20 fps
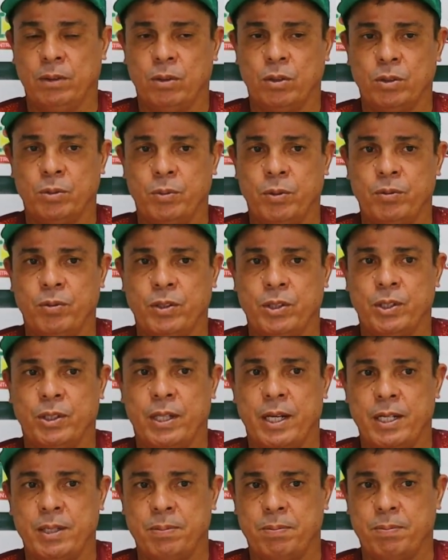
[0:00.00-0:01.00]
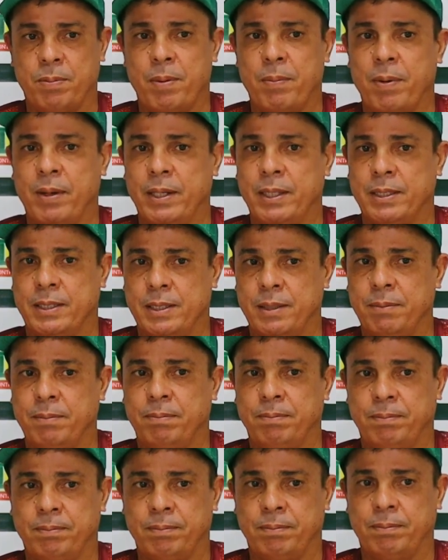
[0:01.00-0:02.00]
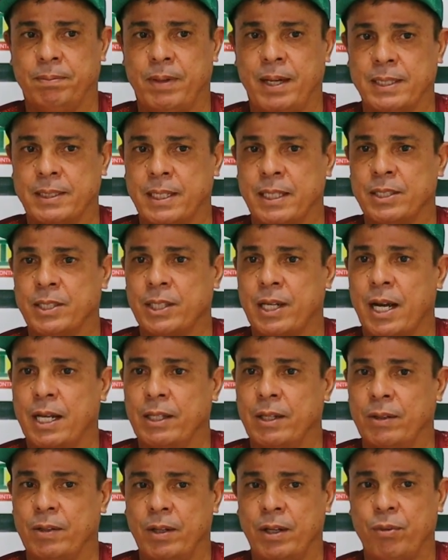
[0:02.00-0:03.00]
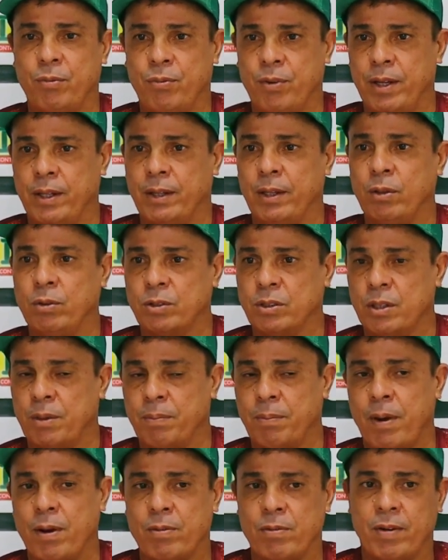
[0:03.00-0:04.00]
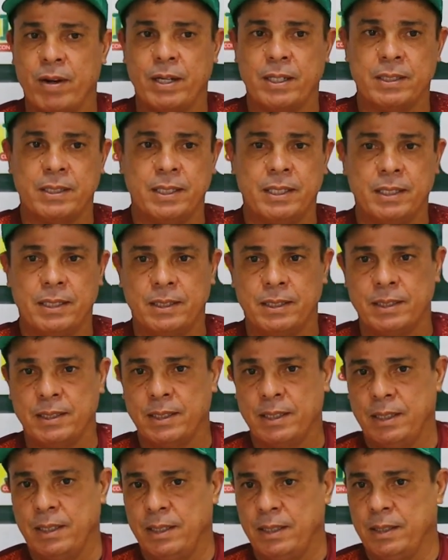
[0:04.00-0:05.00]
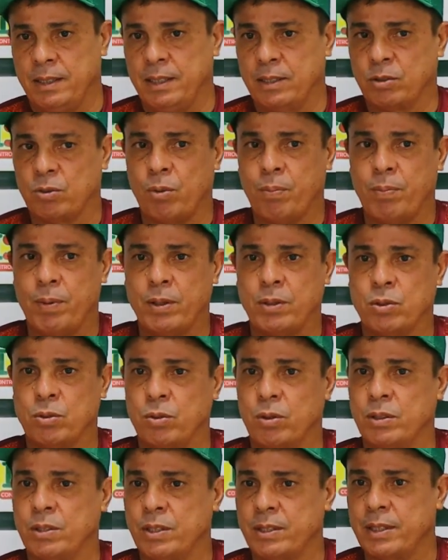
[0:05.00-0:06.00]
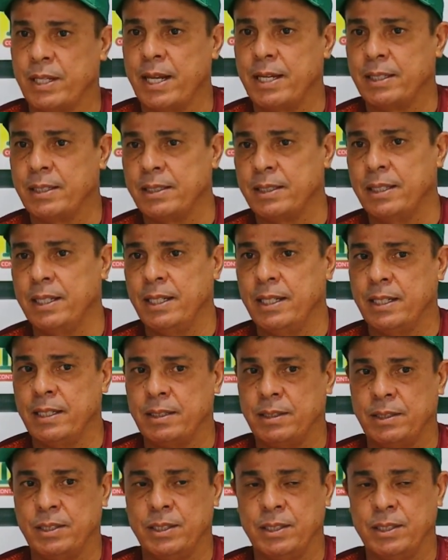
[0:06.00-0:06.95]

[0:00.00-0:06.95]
2023, permaneci mais adicado aqui, enfrentei o Sampaio várias vezes nas competições de Série C,